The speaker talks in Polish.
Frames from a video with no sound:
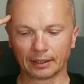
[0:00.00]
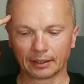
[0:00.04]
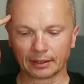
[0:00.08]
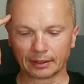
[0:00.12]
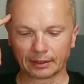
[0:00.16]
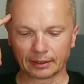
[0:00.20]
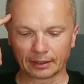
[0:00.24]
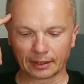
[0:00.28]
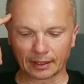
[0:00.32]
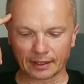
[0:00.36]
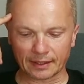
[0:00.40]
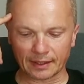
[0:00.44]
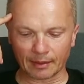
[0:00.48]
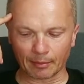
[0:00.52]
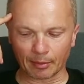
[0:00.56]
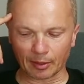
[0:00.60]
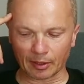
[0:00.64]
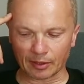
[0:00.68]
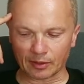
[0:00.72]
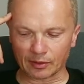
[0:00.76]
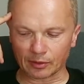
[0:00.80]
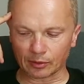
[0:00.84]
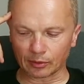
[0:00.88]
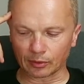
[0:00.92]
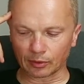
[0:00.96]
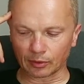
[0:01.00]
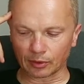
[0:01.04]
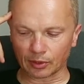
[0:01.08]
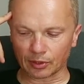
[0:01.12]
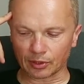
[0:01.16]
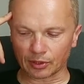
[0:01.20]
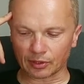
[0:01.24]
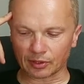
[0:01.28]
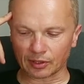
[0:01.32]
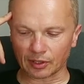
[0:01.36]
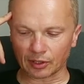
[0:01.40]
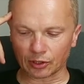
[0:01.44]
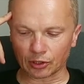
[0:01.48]
nie za bardzo
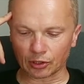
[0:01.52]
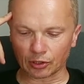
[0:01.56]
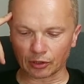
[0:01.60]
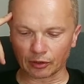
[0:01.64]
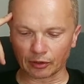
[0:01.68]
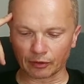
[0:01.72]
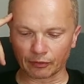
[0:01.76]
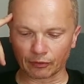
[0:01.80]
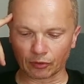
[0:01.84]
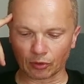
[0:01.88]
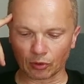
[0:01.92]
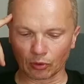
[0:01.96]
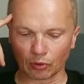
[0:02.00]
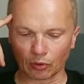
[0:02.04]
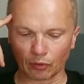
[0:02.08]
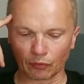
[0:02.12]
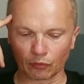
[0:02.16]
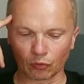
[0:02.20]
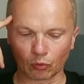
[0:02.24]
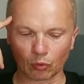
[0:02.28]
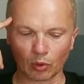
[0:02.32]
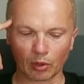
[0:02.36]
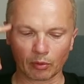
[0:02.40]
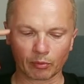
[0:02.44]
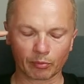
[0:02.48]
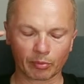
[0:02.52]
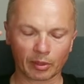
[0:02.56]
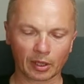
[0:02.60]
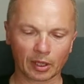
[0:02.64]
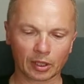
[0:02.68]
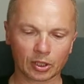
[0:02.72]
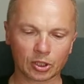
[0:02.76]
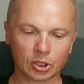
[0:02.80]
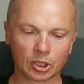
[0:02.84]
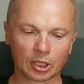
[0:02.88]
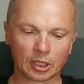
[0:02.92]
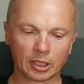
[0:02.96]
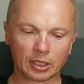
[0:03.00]
chcę się w to
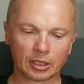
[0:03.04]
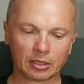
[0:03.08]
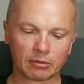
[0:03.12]
wgłębiać.